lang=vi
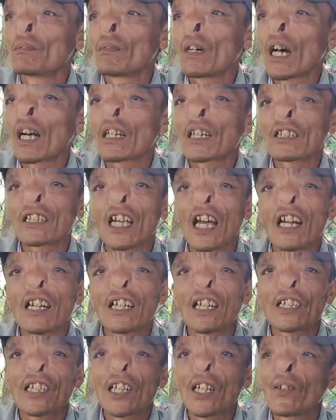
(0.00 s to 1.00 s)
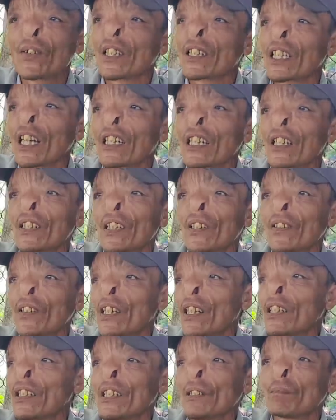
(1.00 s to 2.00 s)
mà nó sáng đi chiều về sáng đi chiều
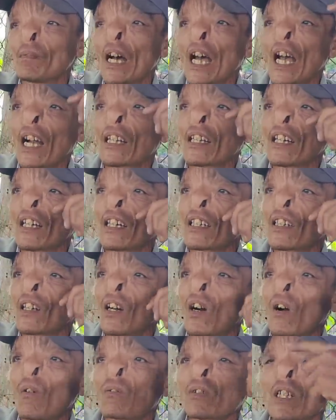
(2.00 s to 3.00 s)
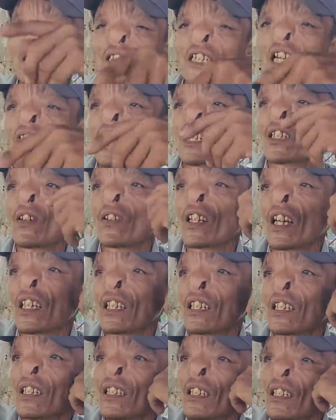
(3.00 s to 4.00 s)
về với bạn đó rồi hùng đi xăng vô
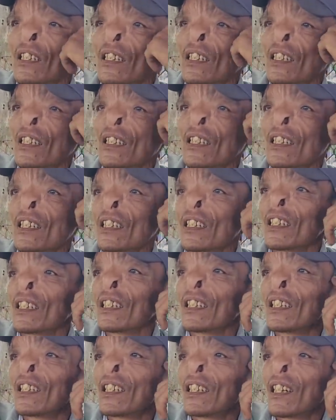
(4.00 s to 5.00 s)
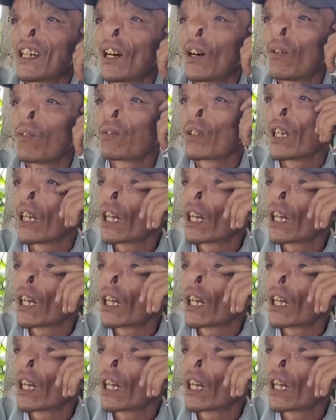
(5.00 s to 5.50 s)
đi hùng